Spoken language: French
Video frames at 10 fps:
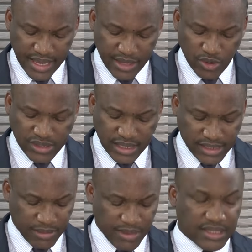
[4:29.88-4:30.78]
et de
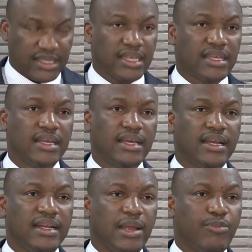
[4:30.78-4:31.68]
sensibiliser
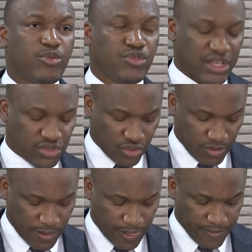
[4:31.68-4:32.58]
les populations.
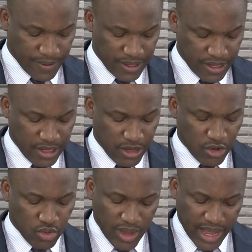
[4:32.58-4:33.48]

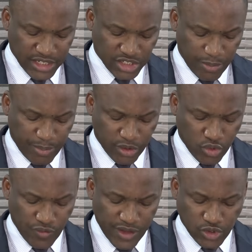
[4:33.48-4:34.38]
Le RHDP
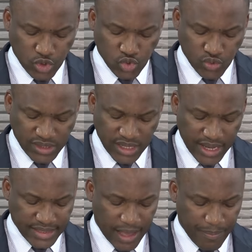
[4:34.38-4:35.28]
renouvelle son soutien
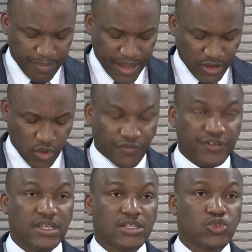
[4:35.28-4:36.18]
et sa pleine
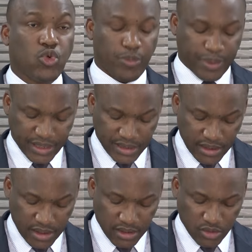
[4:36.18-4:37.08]
confiance au
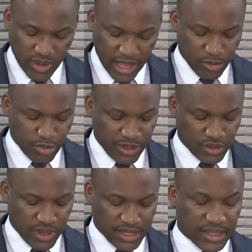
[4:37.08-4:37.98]
président de la République,
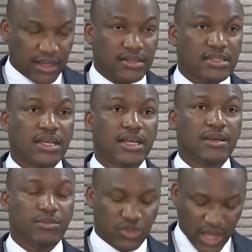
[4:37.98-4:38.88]
son Excellence
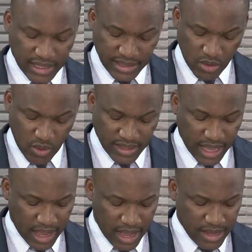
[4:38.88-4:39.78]
M. Alassane
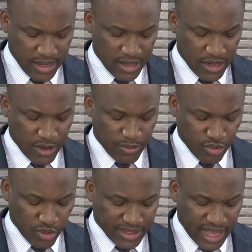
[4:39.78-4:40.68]
Ouattara,
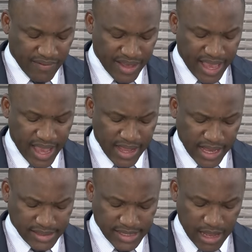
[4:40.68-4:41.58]
pour le travail
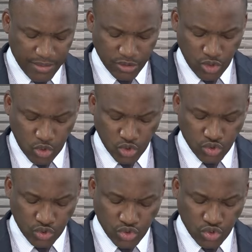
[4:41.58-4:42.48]
inlassable de
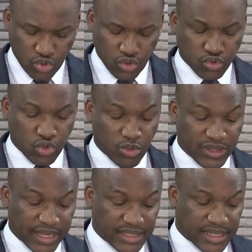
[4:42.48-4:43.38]
construction, de
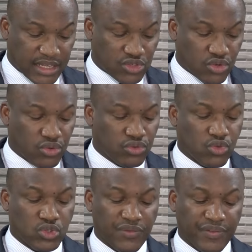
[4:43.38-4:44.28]
modernisation de
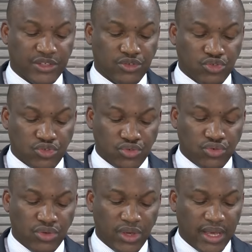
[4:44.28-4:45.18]
nos infrastructures